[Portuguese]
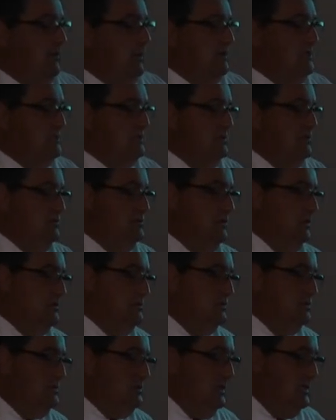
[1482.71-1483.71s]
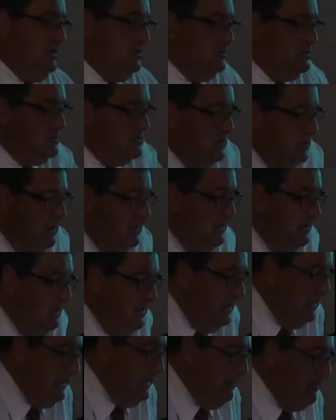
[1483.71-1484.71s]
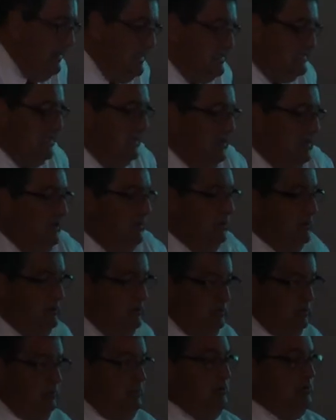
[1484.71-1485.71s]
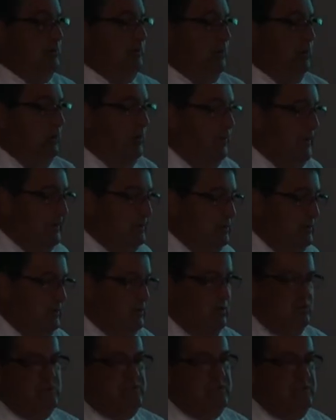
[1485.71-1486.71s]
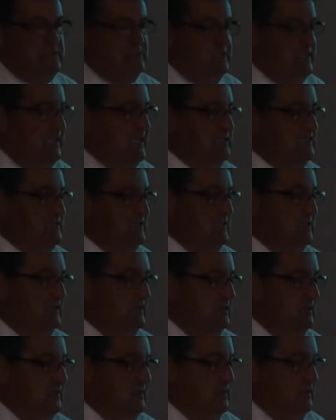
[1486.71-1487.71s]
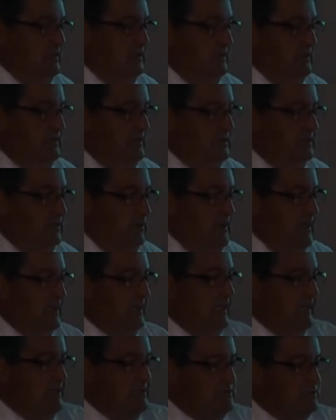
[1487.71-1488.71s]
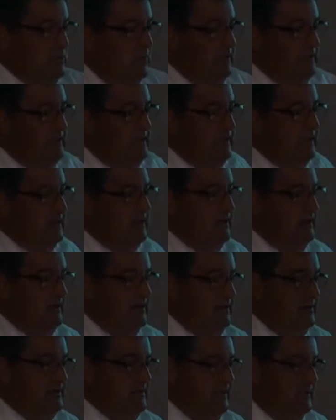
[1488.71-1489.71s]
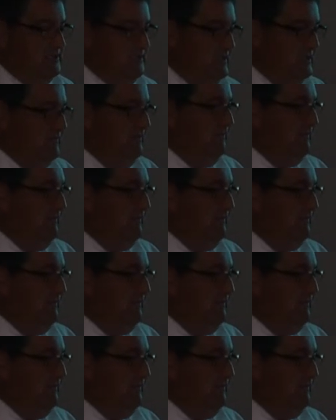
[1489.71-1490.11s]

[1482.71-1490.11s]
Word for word: quais são os nossos erros, ah, mas ah, eu estou muito preocupado em consistência. Então é aquela história, né? a gente